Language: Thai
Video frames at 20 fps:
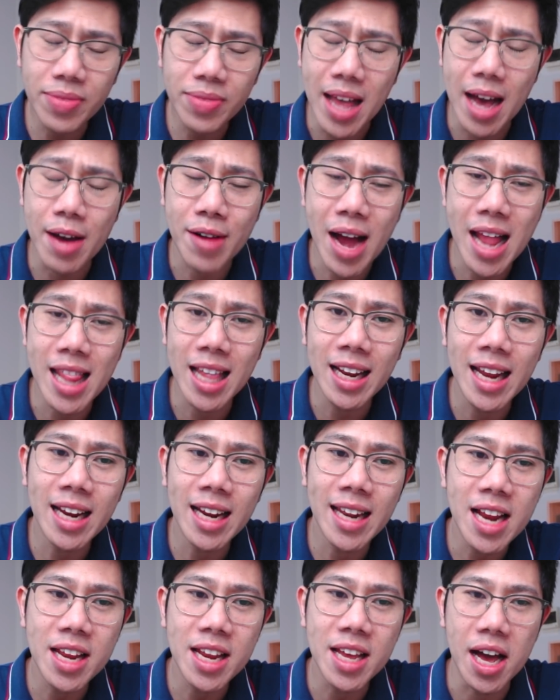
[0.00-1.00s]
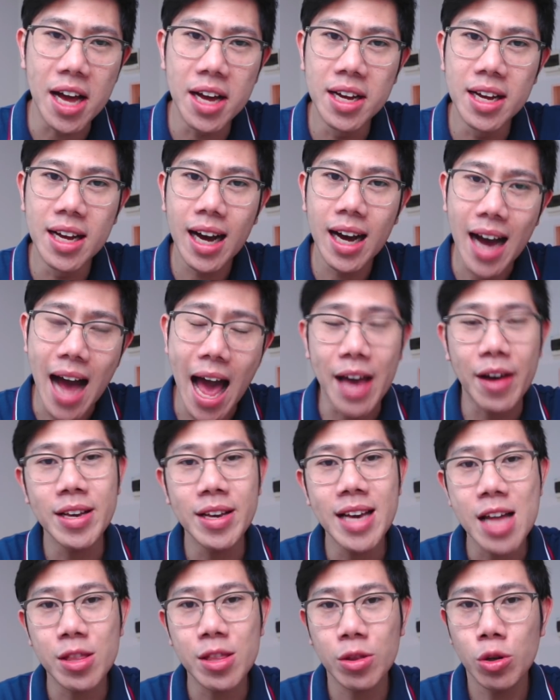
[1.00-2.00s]
แต่รายเล็กๆเนี่ยขายก็
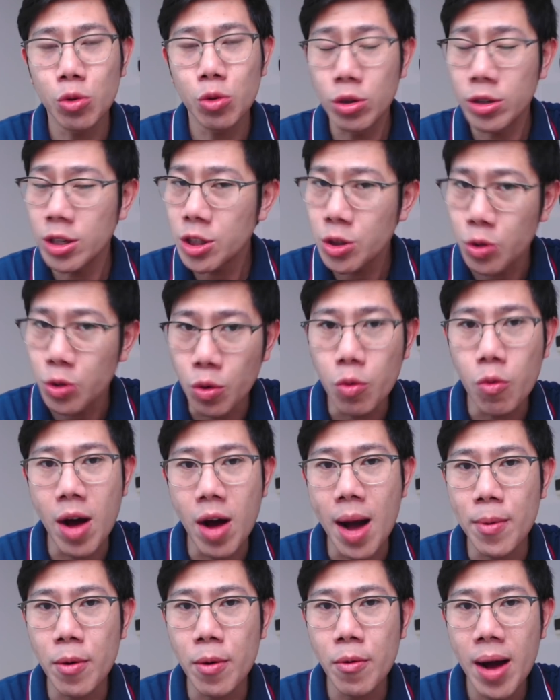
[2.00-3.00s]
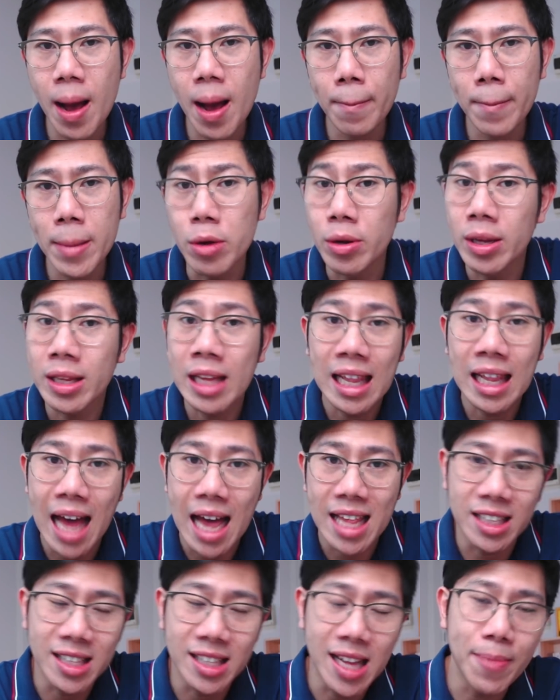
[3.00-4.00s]
ยากต้นทุนก็สูงกว่าเพราะว่า ไม่อยู่ในตลาด
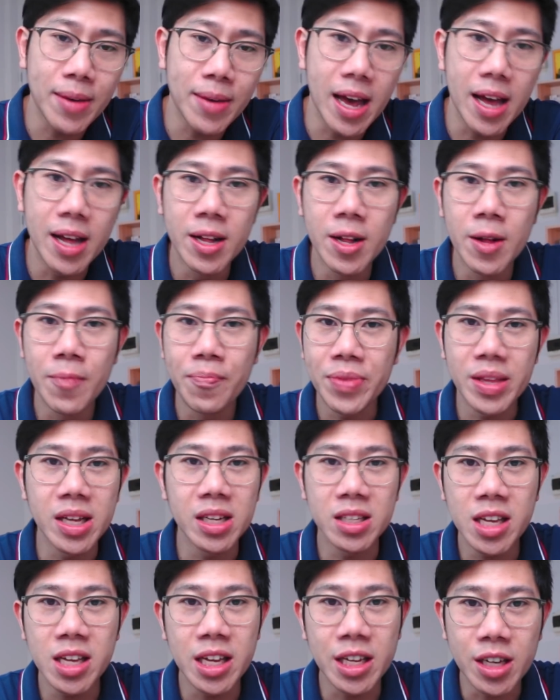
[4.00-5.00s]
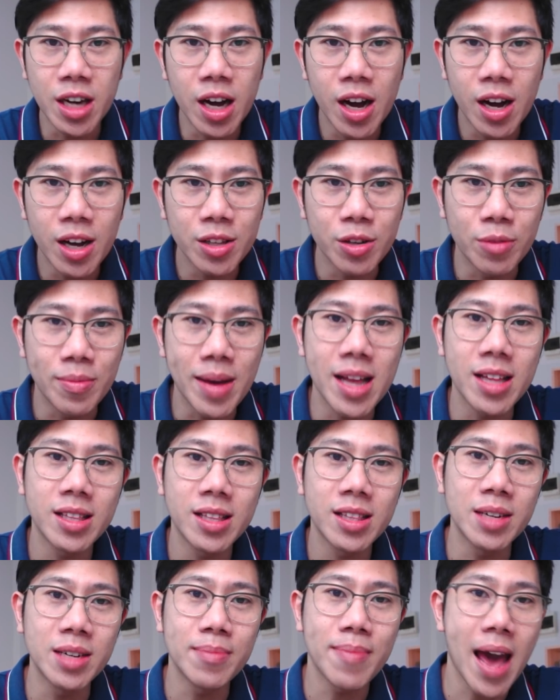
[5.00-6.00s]
หลักทรัพย์ไงซื้อจีนก็ถูกไหม
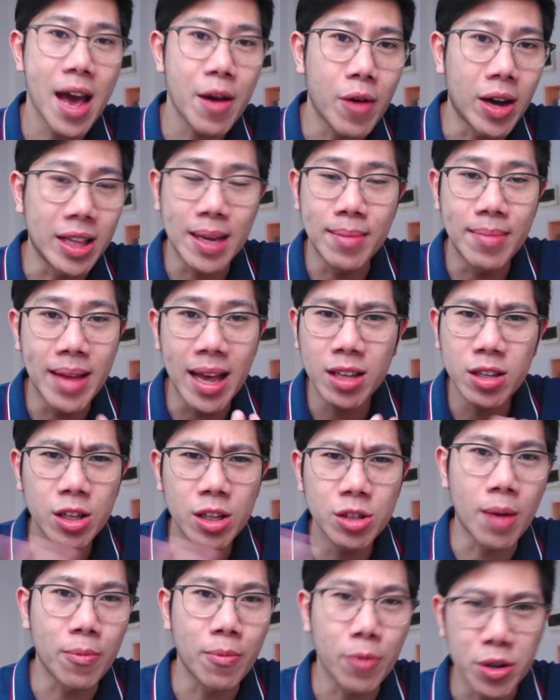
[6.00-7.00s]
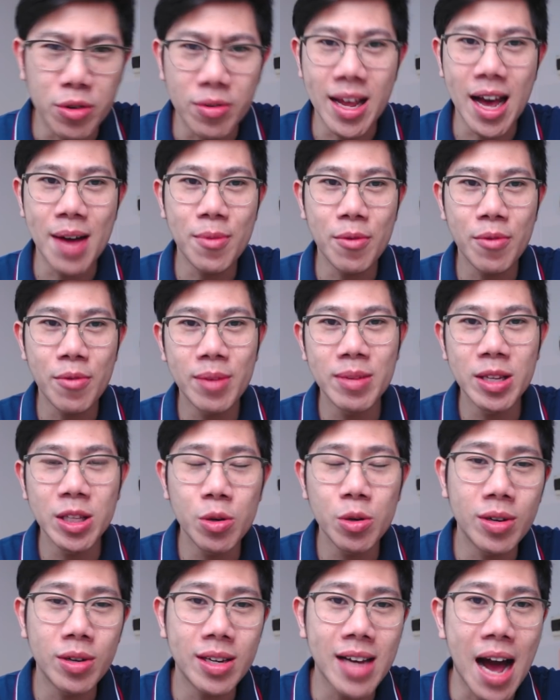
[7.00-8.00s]
ซื้อแพงกว่าทำเลก็ต้องดรอปกันอยู่แล้ว เพราะว่าไป
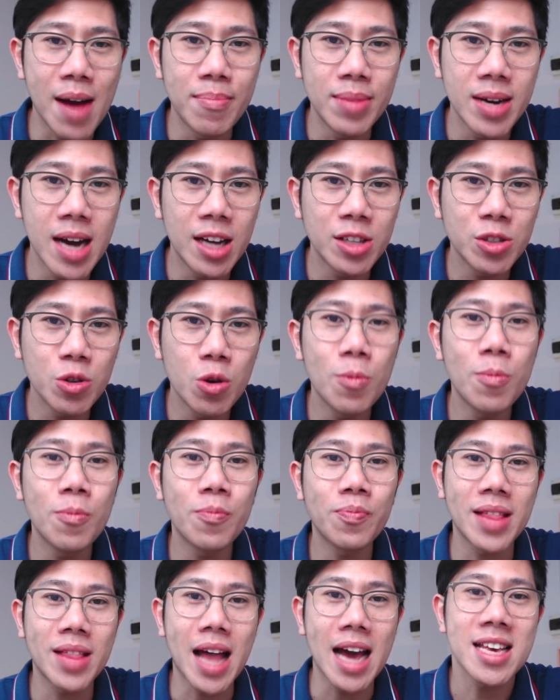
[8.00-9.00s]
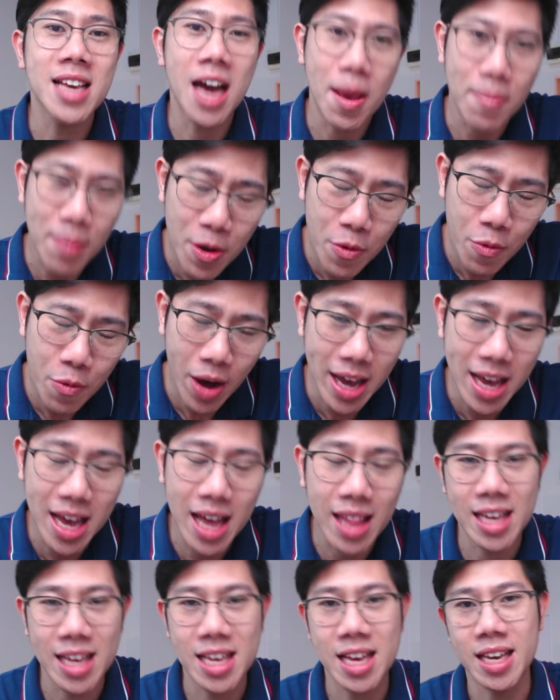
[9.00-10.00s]
สู้กลางเมืองสู้รายใหญ่ไม่ไหว
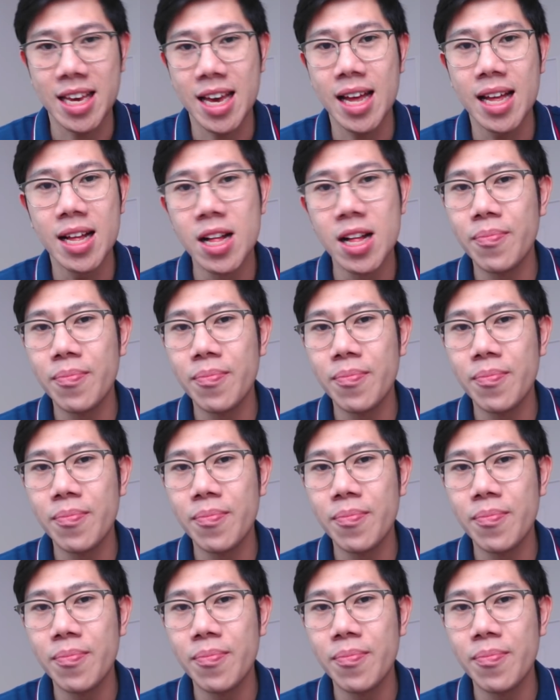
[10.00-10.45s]
อะไรอย่างเงี้ย